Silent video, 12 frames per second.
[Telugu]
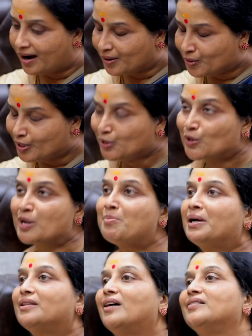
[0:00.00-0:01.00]
ఆ గుడి కూడా
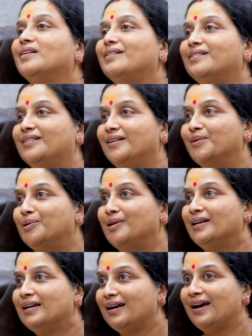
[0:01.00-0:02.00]
మా తాతయ్య కట్టిన
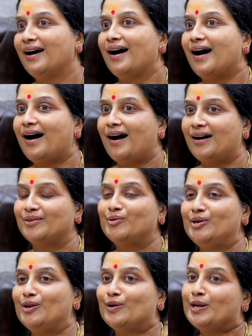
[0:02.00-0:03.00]
గుడి ఆ
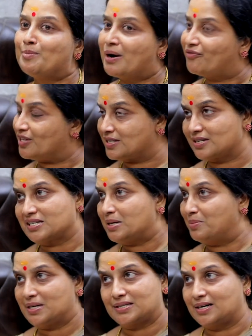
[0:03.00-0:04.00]
గుడిలోనే మా ఫస్ట్
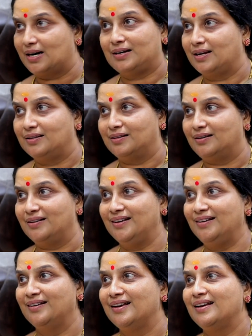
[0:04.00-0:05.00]
సినిమా స్టార్ట్ అయిందండి
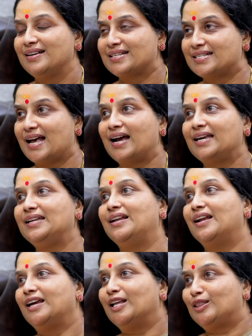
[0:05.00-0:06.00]
సాయిని
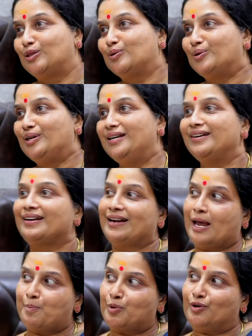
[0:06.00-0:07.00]
ఇలా ఎత్తుకుని
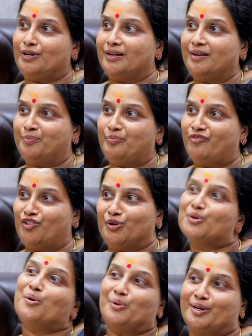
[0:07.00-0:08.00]
క్లాప్ కొట్టే
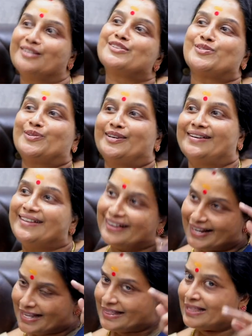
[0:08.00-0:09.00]
ఫోటో ఉంటుంది చూడండి
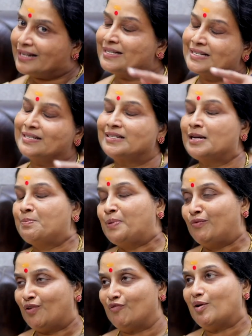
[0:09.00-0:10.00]
దట్స్ ద
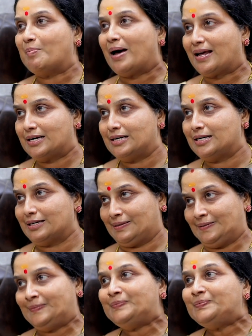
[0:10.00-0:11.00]
టెంపుల్ వీ వర్ మ్యారిడ్
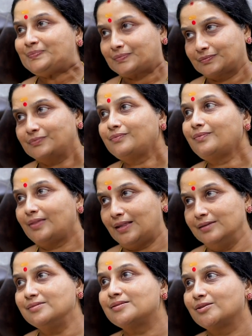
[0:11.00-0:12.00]

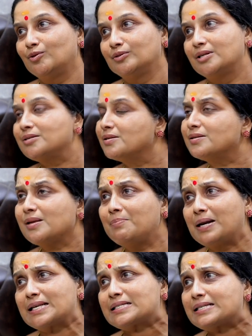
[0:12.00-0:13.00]
సో దిస్ ఇస్ అ
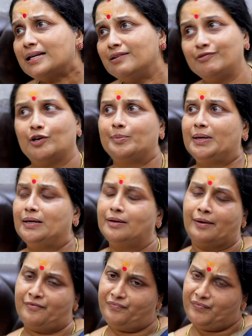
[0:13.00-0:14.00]
బ్లెస్సింగ్ ఫర్ మీ
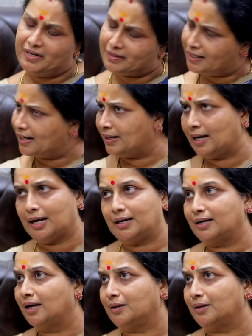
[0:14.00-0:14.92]
ఎవ్రీథింగ్ నేను అలాగే